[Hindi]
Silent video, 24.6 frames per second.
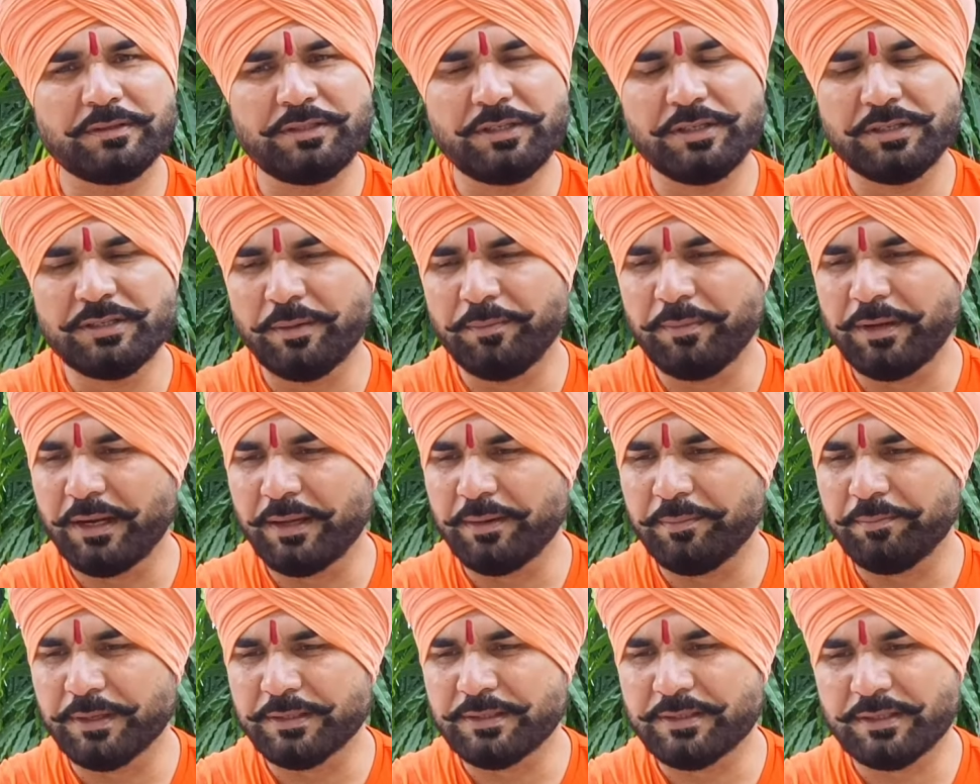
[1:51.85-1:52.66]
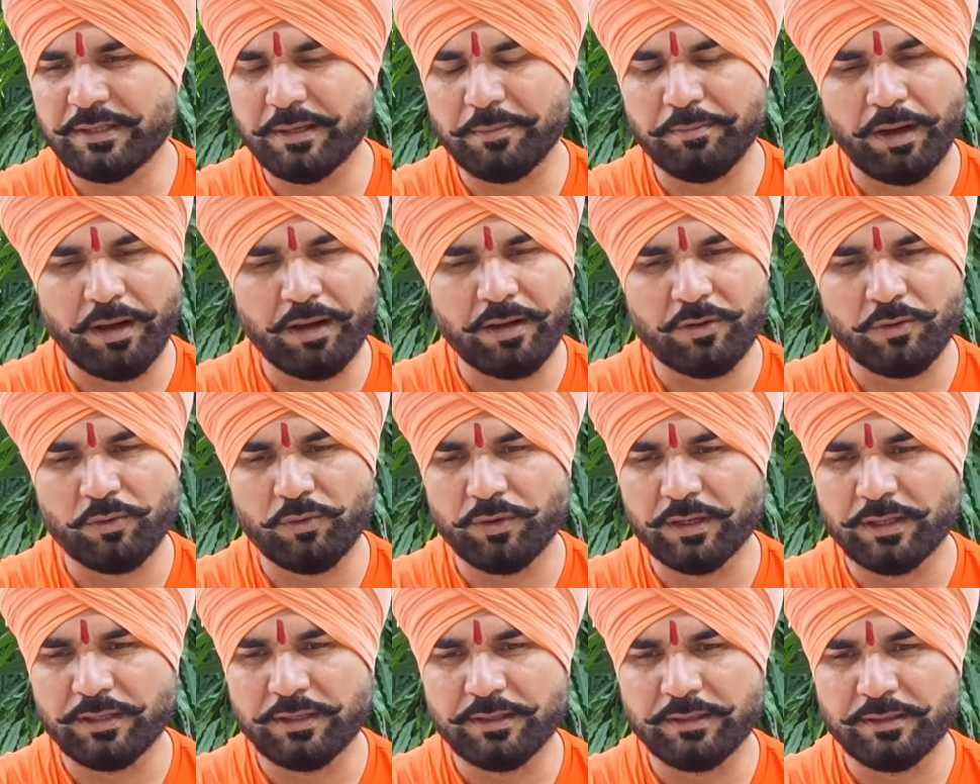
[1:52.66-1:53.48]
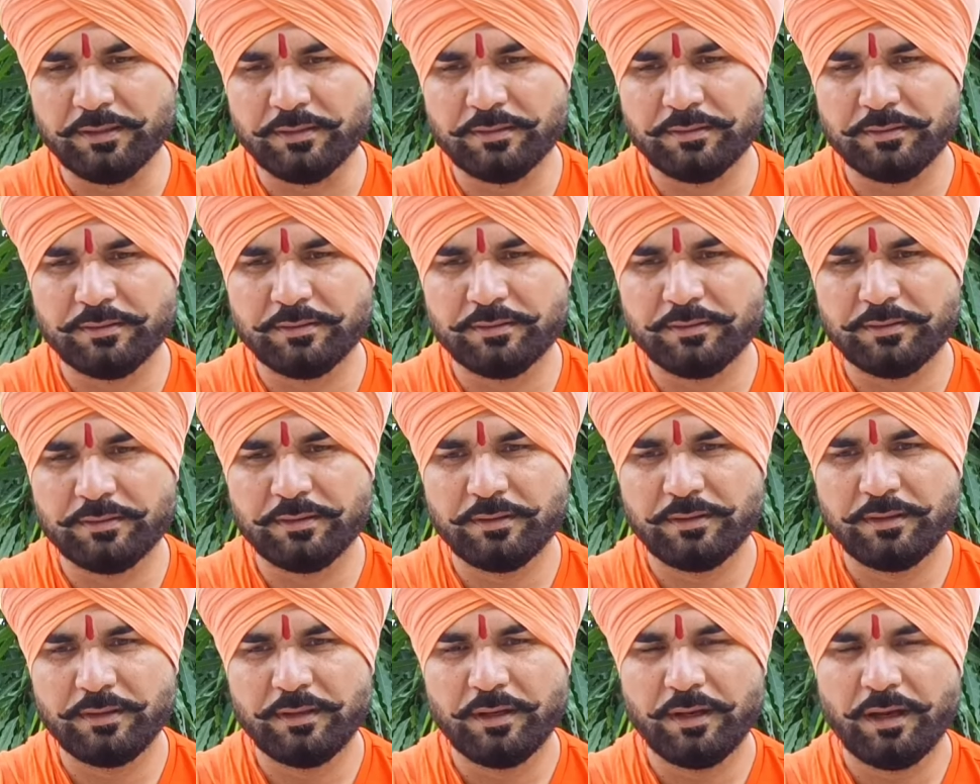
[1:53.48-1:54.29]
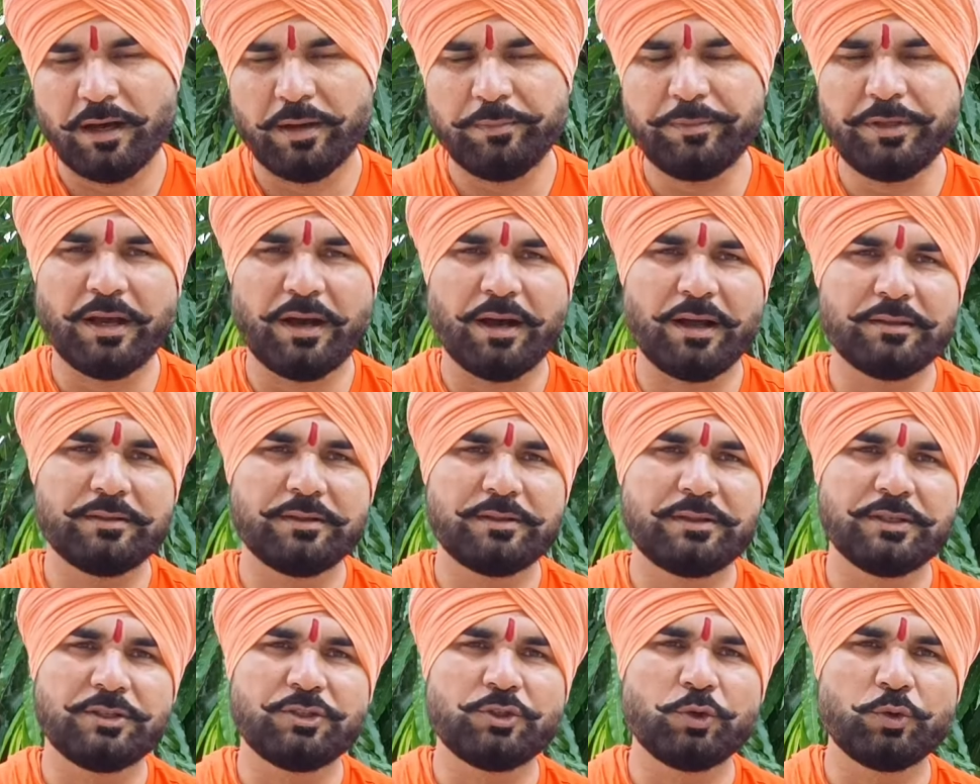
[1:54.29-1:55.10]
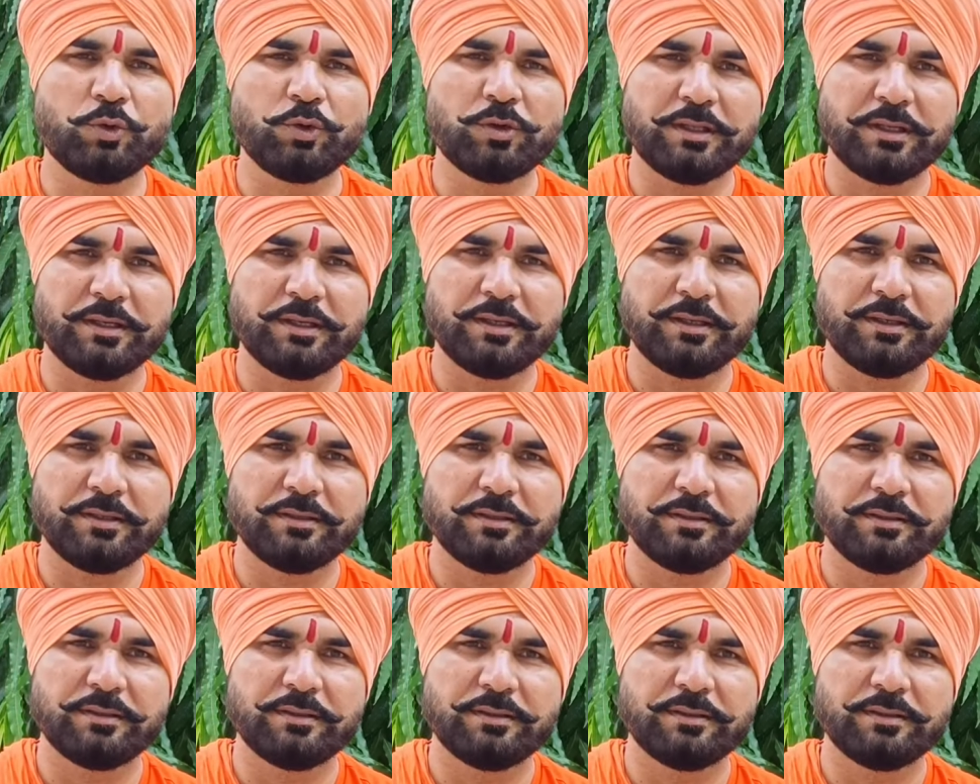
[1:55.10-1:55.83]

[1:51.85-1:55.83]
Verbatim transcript: चीज़ें मेरे बस से बाहर हो गई हैं अब ये आदतें छूटती नहीं